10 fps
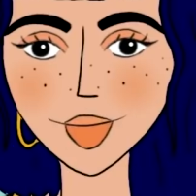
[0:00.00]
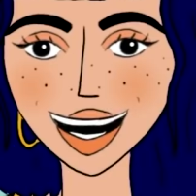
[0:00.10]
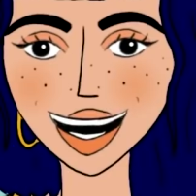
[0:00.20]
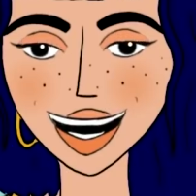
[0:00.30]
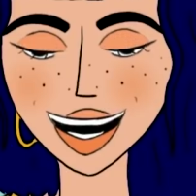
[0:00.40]
de
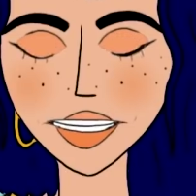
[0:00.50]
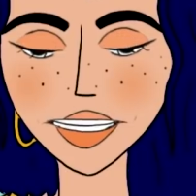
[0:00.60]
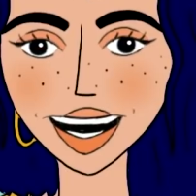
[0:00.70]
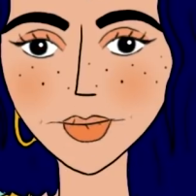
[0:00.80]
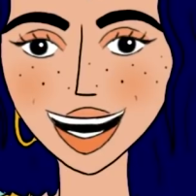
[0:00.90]
querer
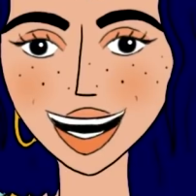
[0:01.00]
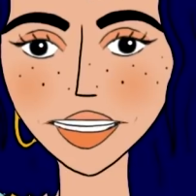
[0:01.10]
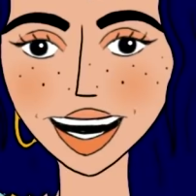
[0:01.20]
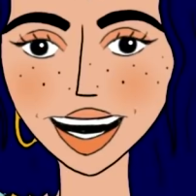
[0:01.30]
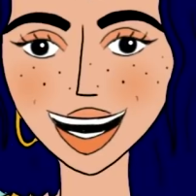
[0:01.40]
mamar no meu
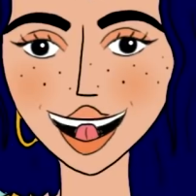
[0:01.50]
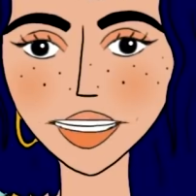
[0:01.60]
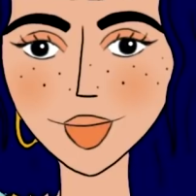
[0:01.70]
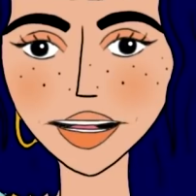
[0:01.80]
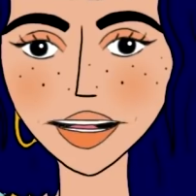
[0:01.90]
peito,
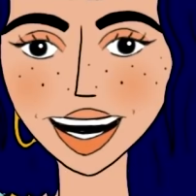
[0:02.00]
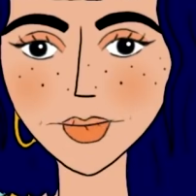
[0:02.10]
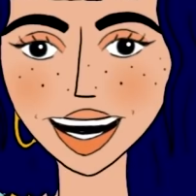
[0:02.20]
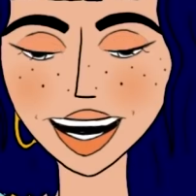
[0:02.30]
portanto